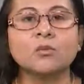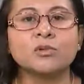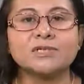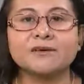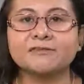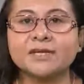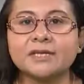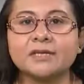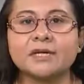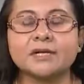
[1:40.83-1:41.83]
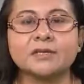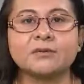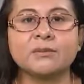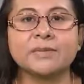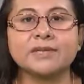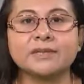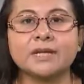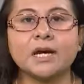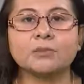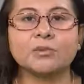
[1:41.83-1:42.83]
pues afecta
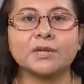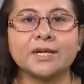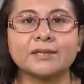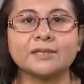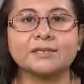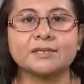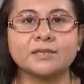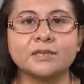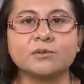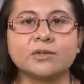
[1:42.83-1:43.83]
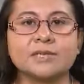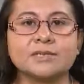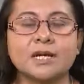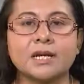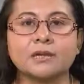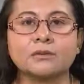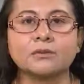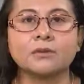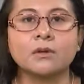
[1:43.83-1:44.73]
negativamente al poder adquisitivo del salario.